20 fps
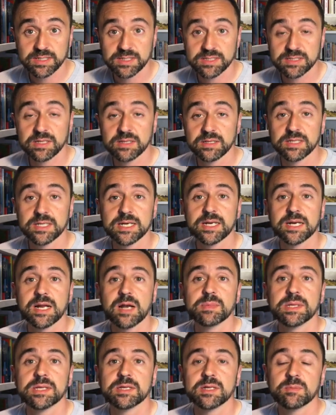Es decir, es
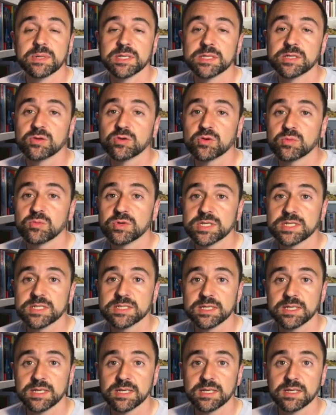realmente el Partido
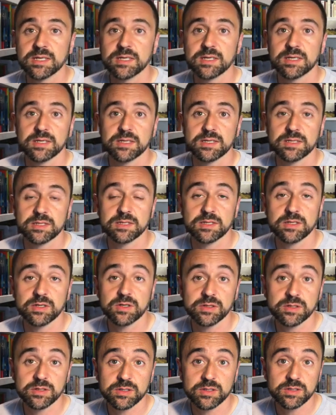Comunista
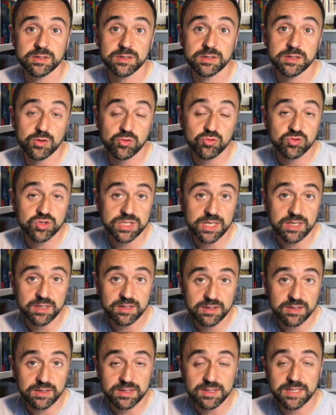de Rusia,
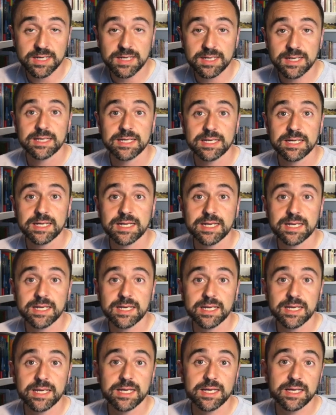el central, el
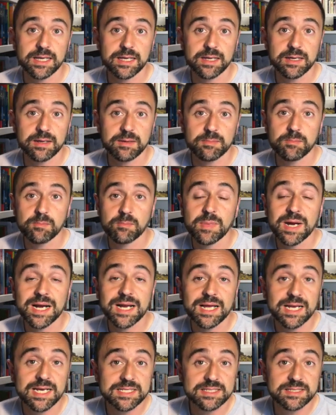que
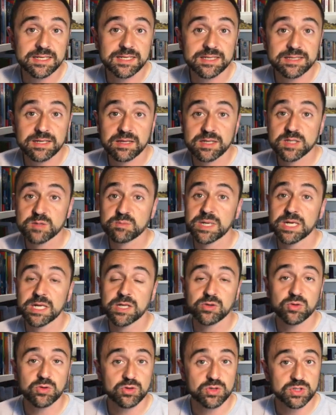marca las directrices para
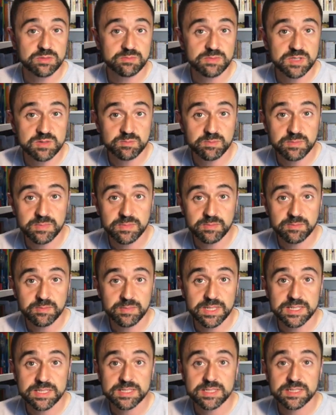todos los demás
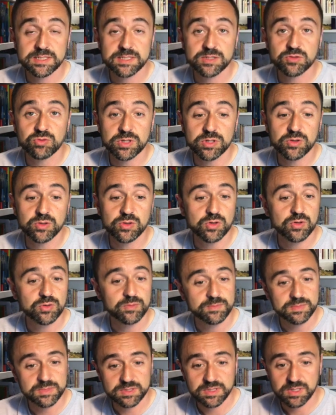países de su entorno.
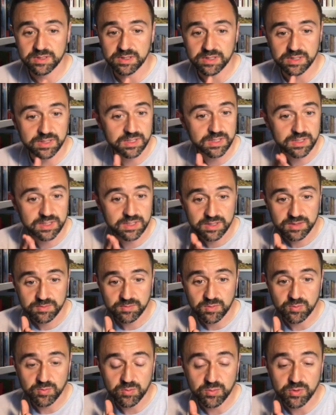Es decir,
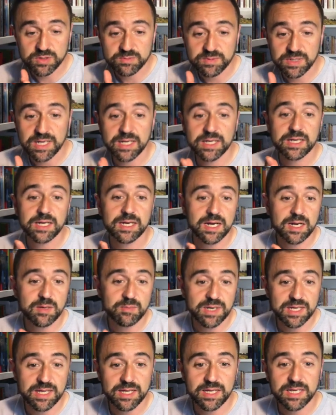como podéis ver ahí, a la
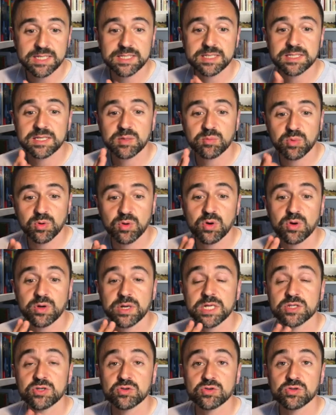Alemania del Este,
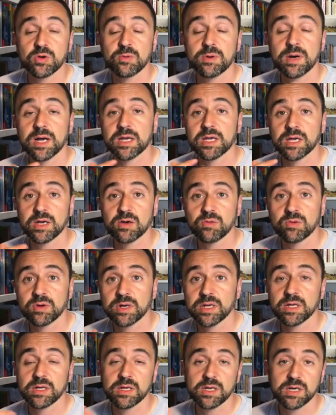Polonia, Checoslovaquia,
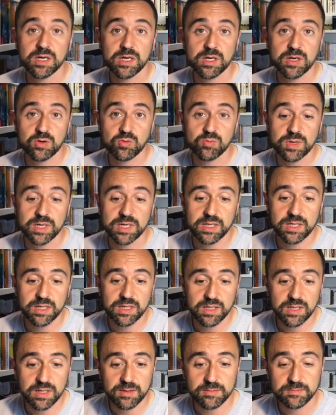Hungría,
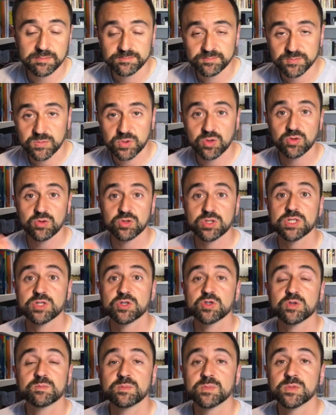Rumanía, todos
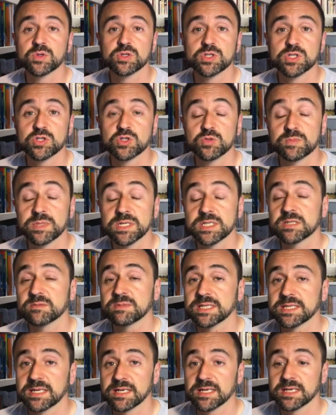estos, todos estos países van
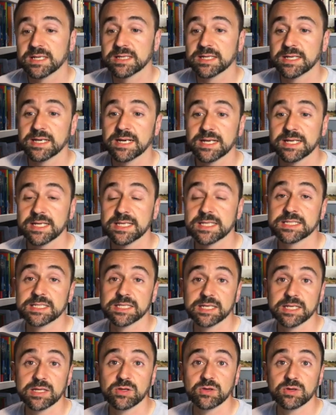a tener, tener, que ir
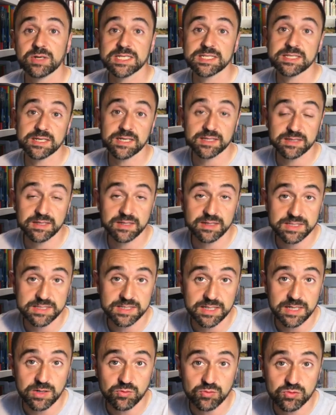siguiendo las directrices de
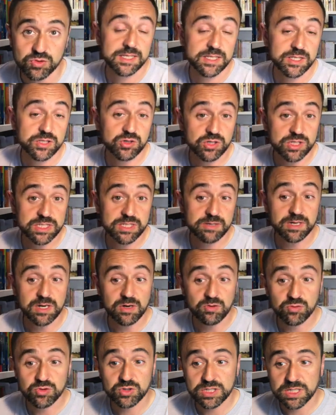la URSS. Y eso les lleva en
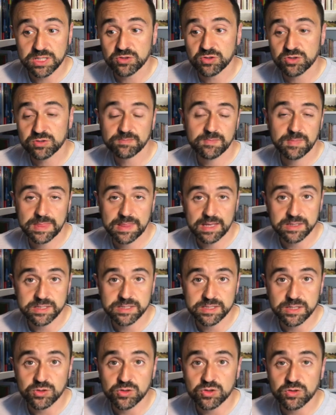algunos casos a
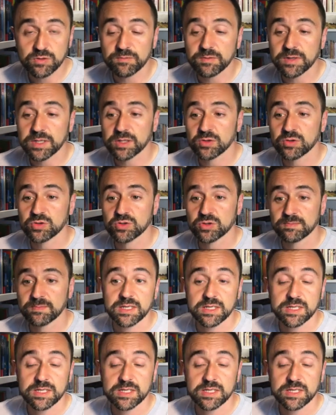distintos conflictos.